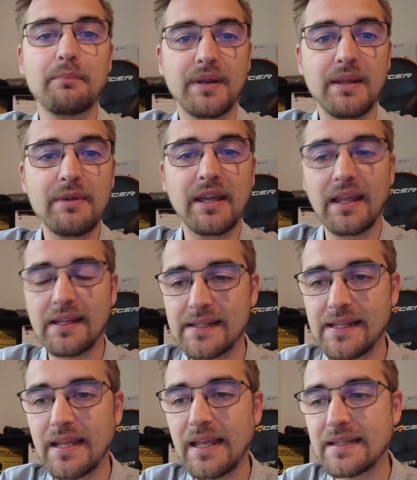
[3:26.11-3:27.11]
Primär ging es
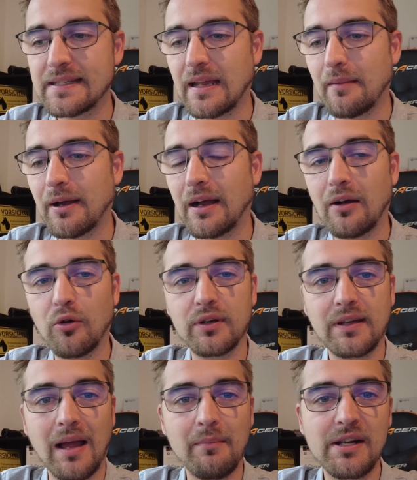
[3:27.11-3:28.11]
hier jetzt aber auch
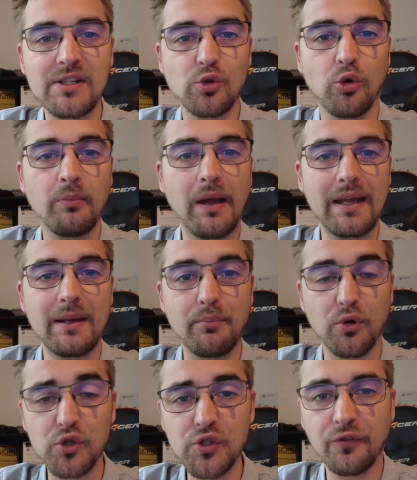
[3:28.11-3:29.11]
damals um eine
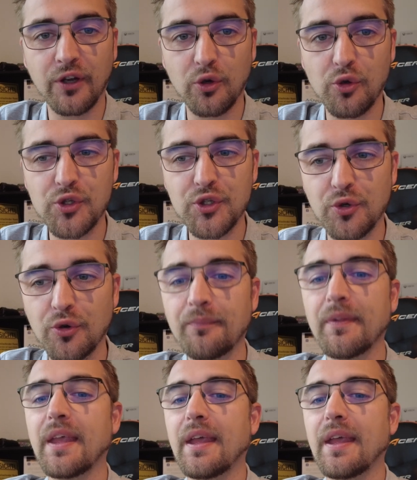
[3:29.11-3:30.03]
Brustvergrößerung,